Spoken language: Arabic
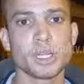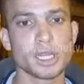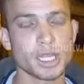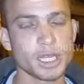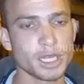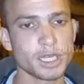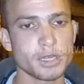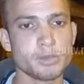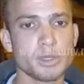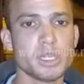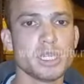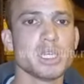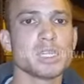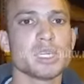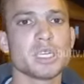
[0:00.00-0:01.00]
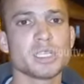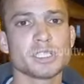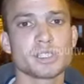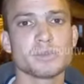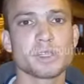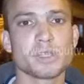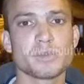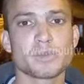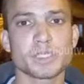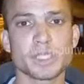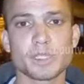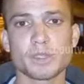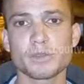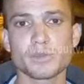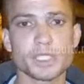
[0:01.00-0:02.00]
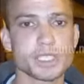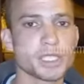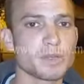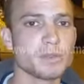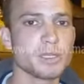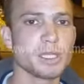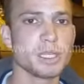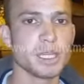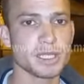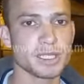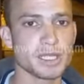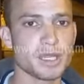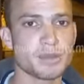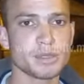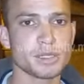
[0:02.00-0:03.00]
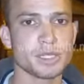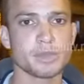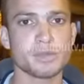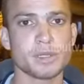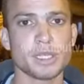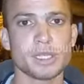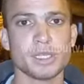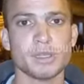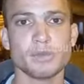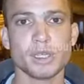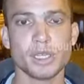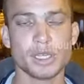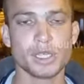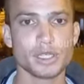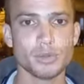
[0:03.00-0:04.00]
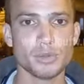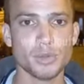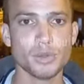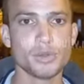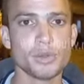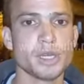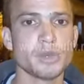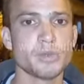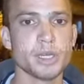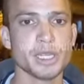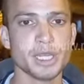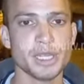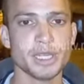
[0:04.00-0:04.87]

قال لنا بلاتي انا نجيب لكم رزقكم مشى جاب لنا عصابه هاد بنادم تبعونا مني